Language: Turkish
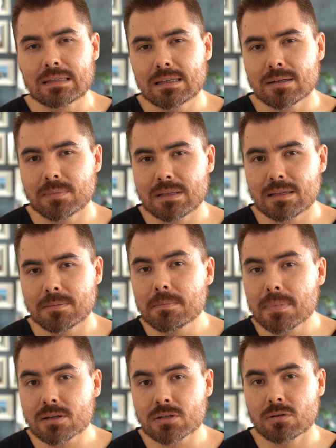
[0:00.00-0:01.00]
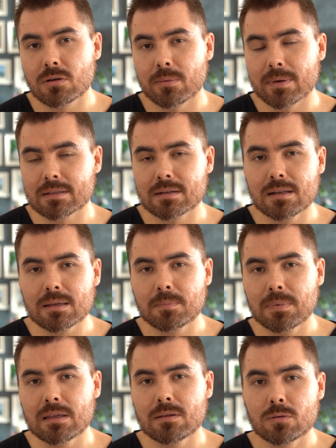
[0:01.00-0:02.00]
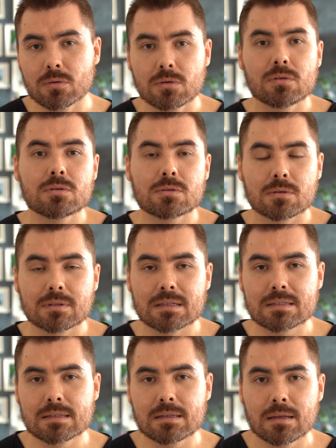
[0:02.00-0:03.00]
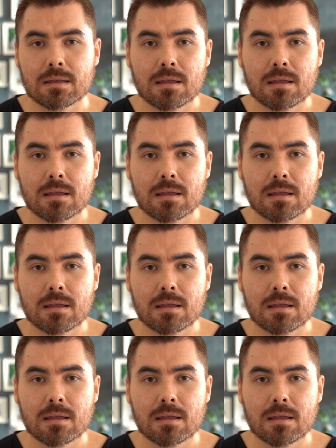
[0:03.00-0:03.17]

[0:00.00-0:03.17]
20-25 kilometrelik bir yürüyüş rotası.